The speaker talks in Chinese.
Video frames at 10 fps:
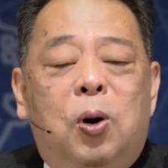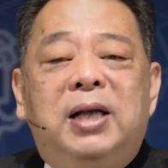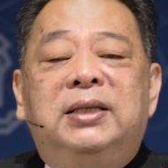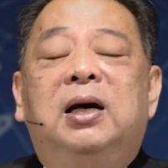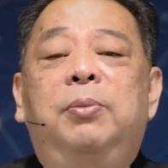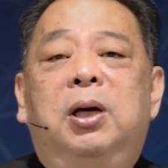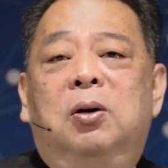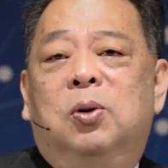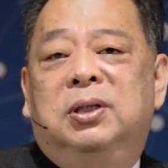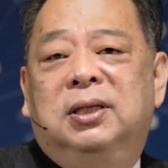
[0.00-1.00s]
款上面，
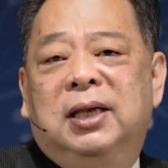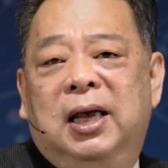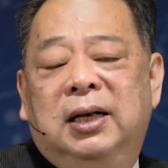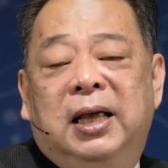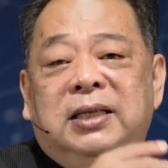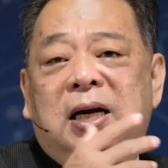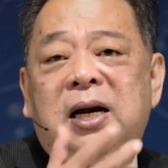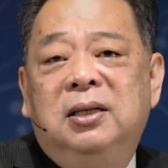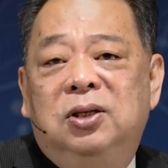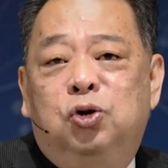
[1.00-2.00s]
或是在哪些
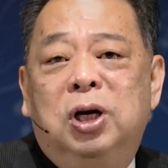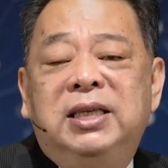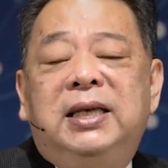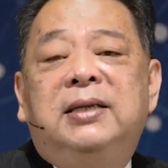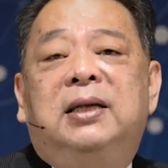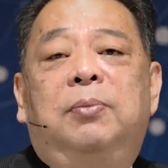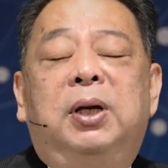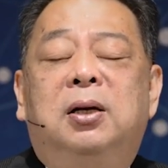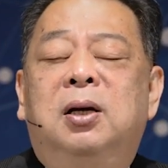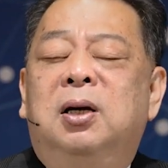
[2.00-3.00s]
捐献上
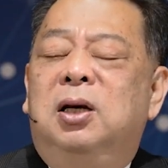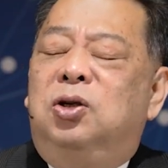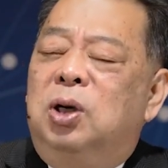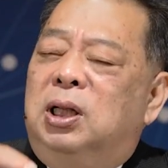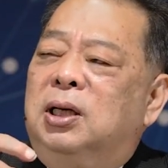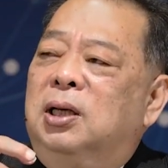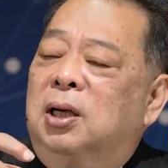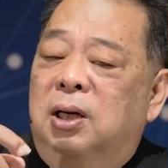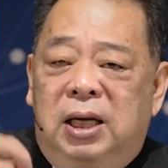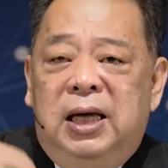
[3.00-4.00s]
面，你觉得
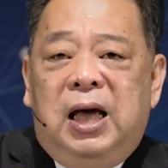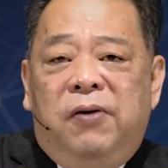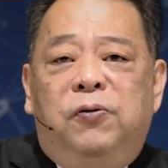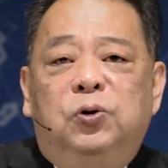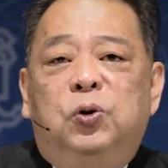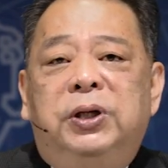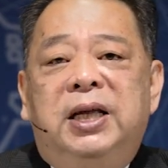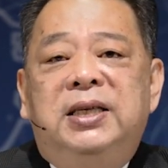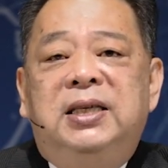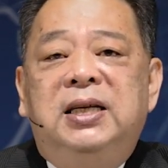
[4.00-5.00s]
你应该付出一
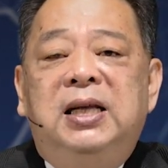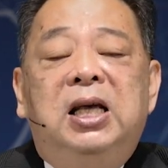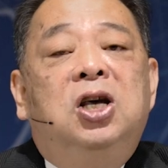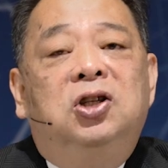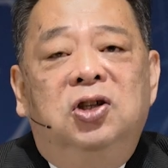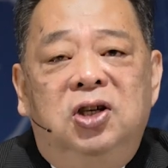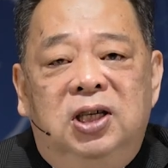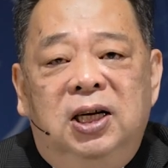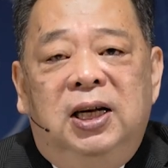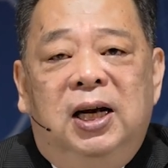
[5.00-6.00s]
点心力？这是
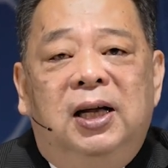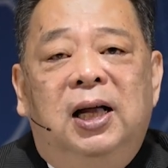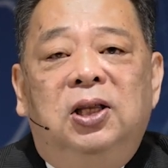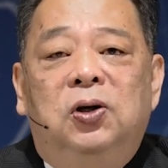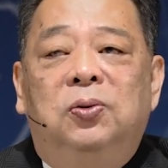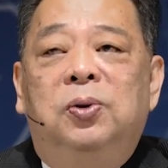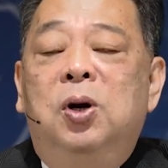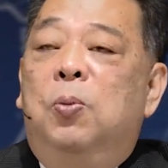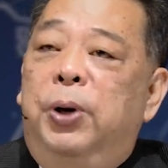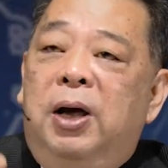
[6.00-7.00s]
圣灵的感动，
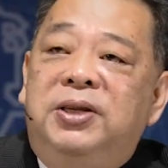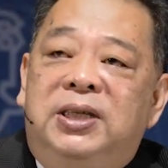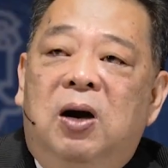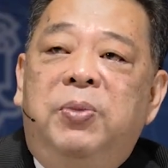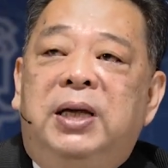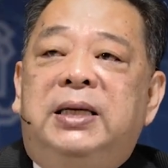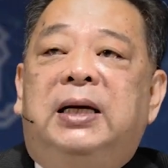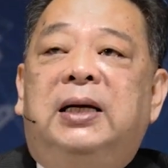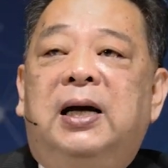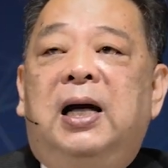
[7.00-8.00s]
不要消灭这
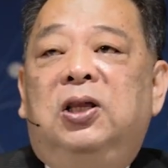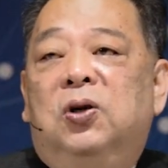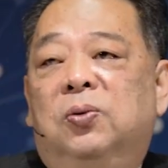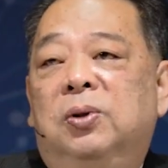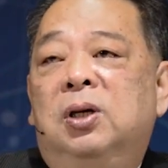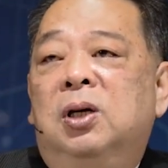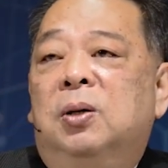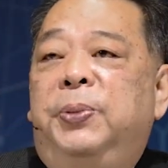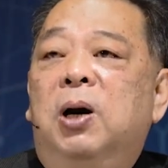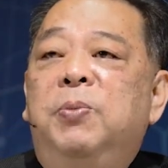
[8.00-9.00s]
样的一个感动，
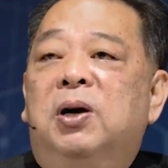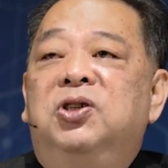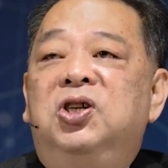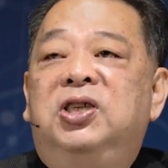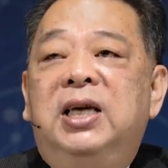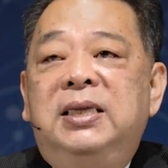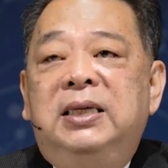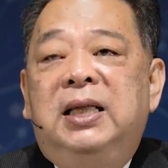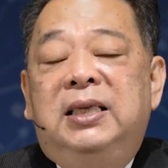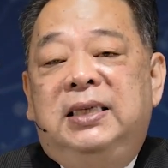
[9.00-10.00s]
不要藐视先
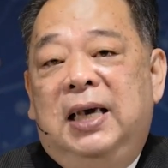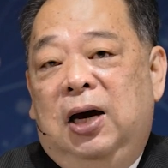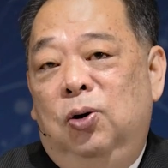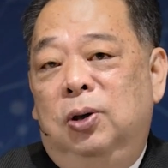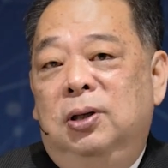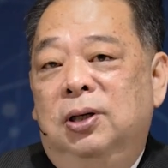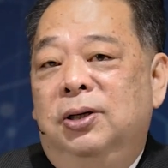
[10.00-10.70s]
知的讲论。